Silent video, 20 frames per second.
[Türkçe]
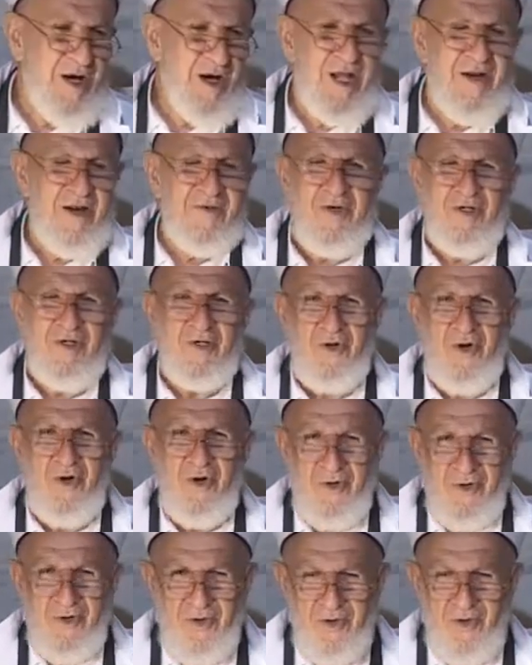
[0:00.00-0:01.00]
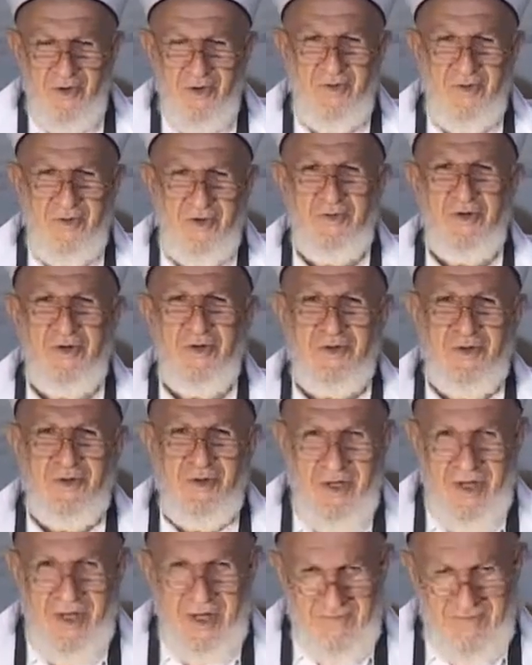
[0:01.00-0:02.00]
herif hiç korku yok, umut
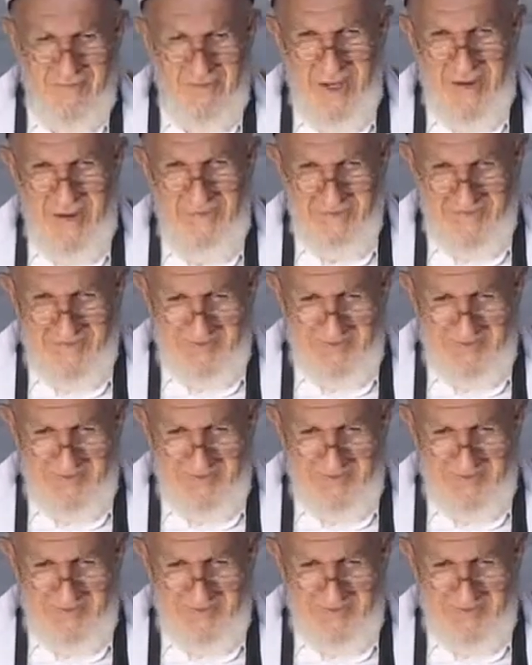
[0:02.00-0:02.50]
yok herifte.